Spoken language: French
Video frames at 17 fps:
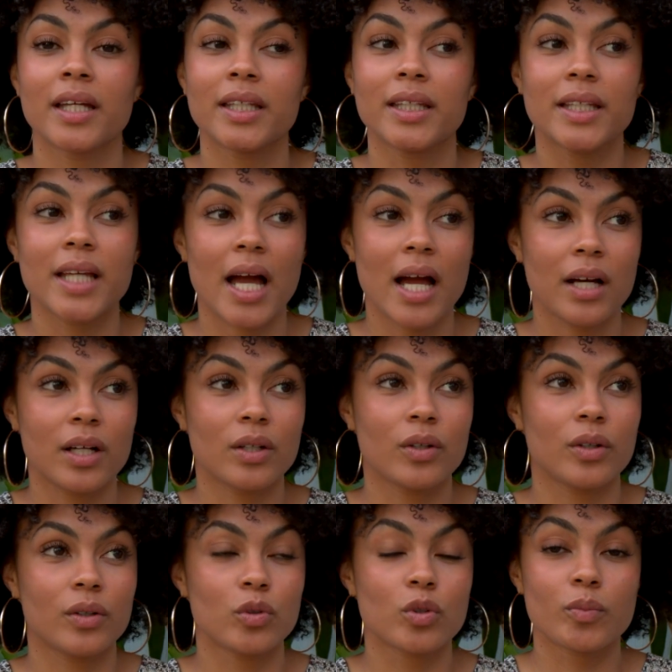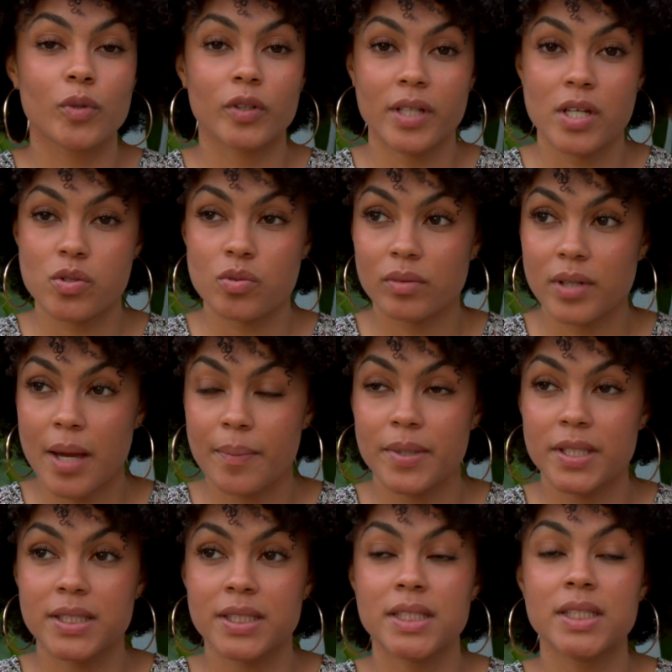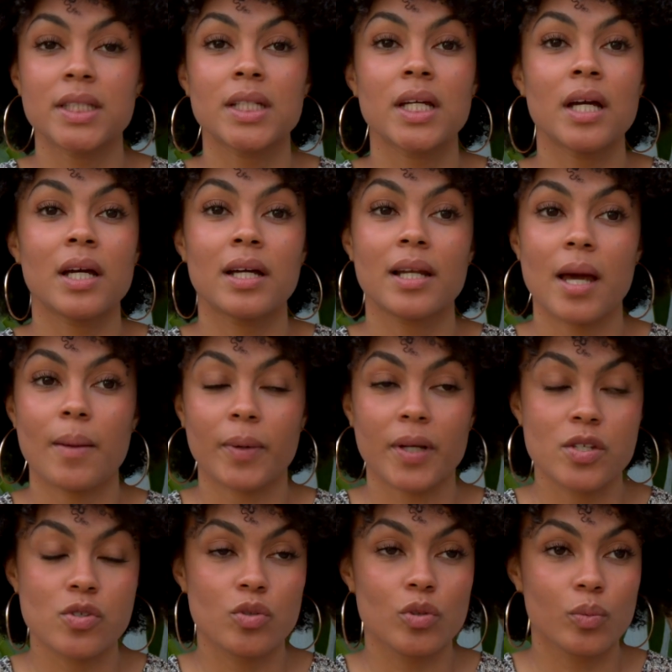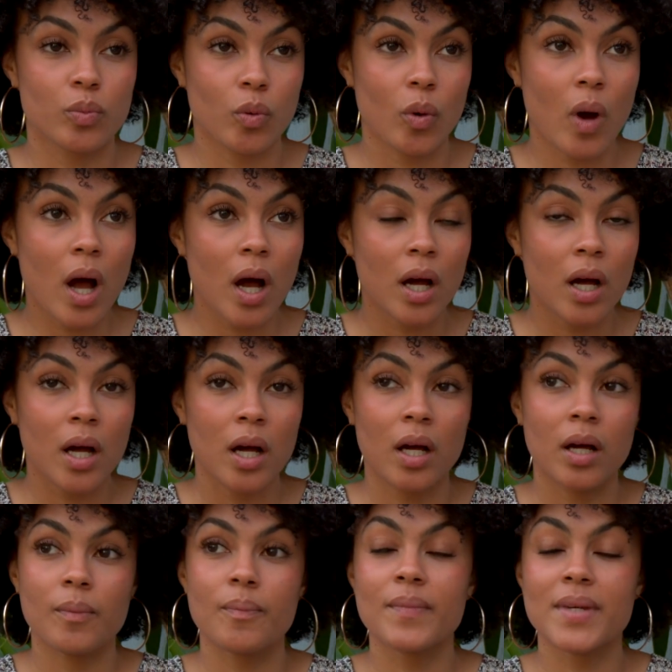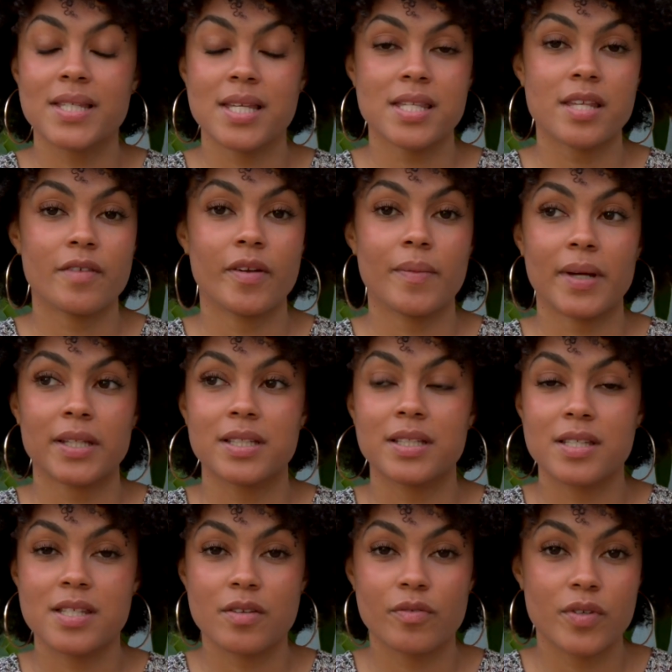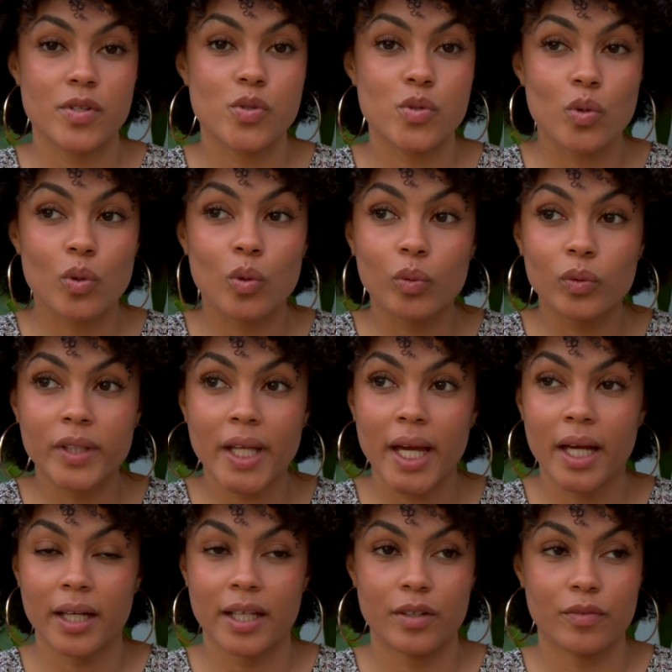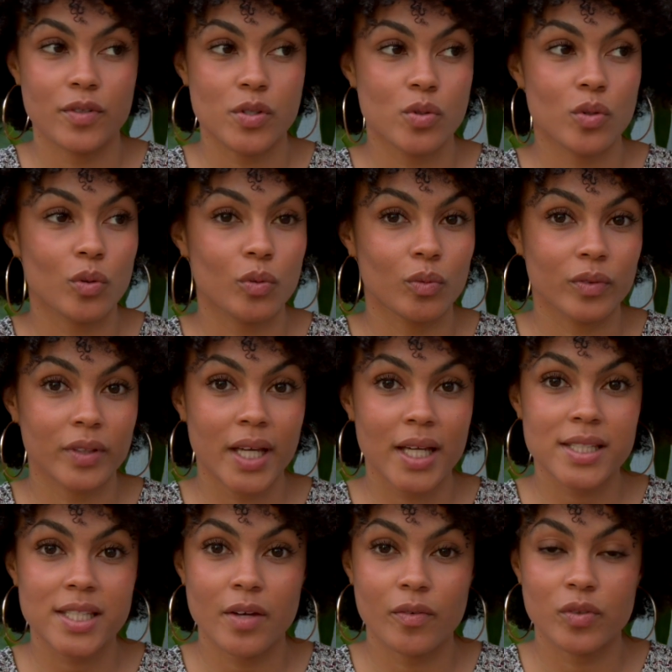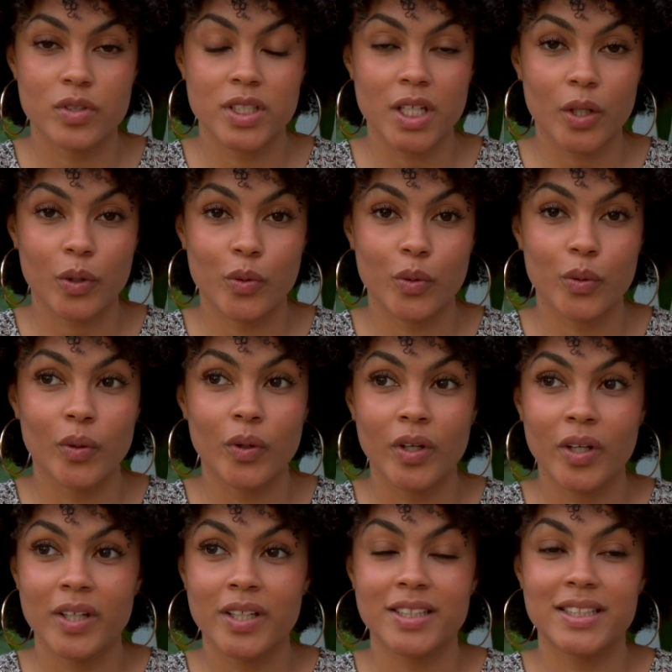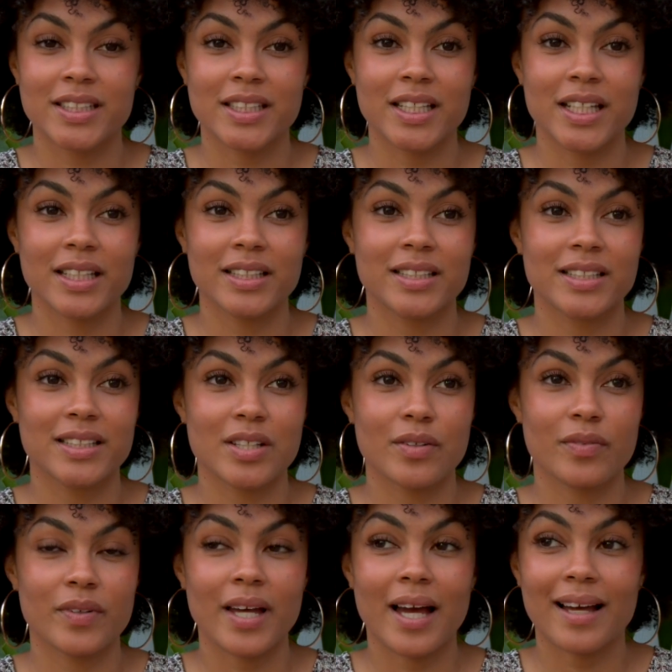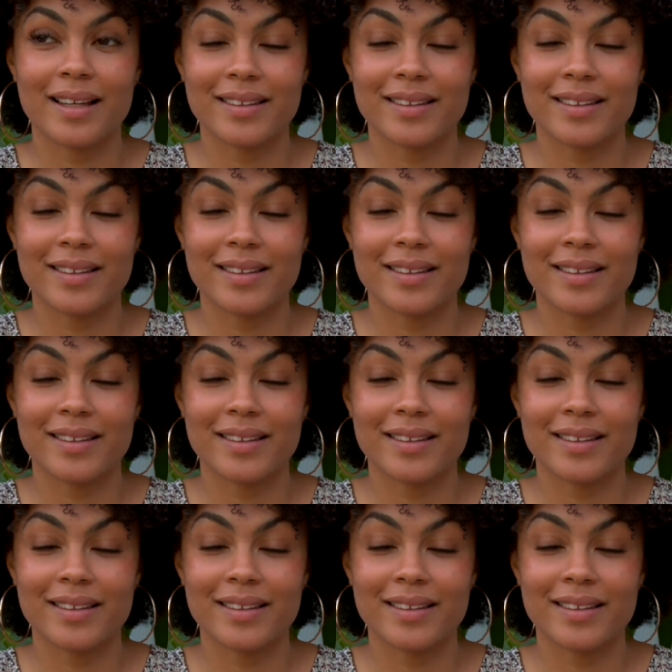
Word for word: il y a l'augmentation de l'appétit, la prise de poids mais ça, ça fait partie des effets secondaires. Effets secondaires, ça veut dire que c'est des effets